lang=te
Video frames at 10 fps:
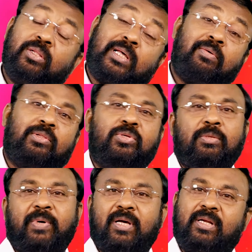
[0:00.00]
నేను తర్వాత
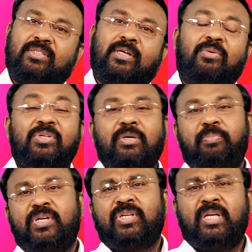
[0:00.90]
వచ్చి పలకరిస్తాను అని
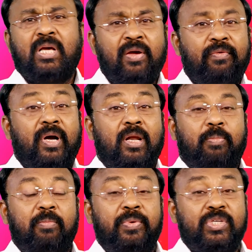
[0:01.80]
చెప్పేసి వీళ్ళని
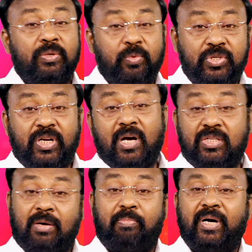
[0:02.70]
పంపించి వచ్చి నాకు
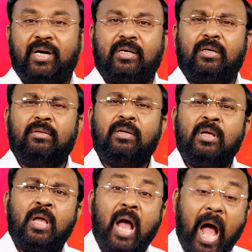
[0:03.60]
చెప్పండి అంటాడు
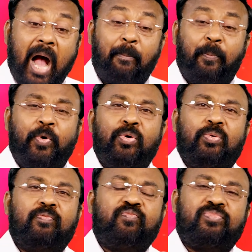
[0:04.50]
అప్పుడు
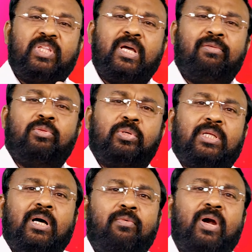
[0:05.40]
దేవదూత
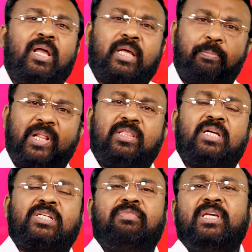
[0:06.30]
వాళ్ళకి
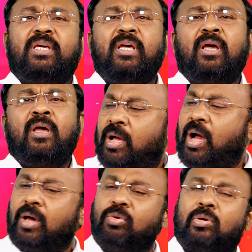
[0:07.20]
ప్రత్యక్షమయ్యి
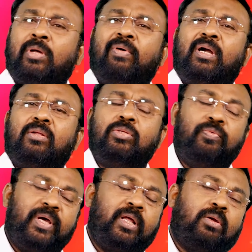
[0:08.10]
ఆ రూట్లో వెళ్ళొద్దు
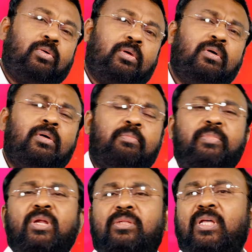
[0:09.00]
వేరే రూట్లో
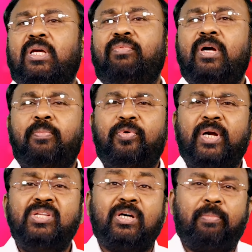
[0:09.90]
మీరు తిరిగి
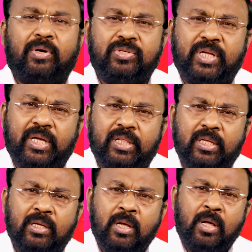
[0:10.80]
వెళ్ళిపోండి అని చెప్పడం జరిగింది
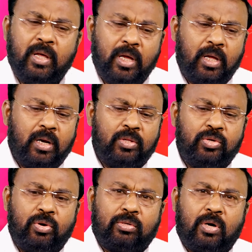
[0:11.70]
హేరోదు
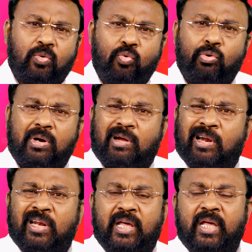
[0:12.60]
యొక్క
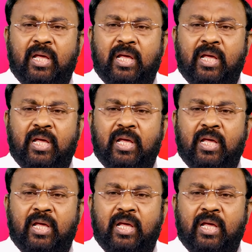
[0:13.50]
కుట్రని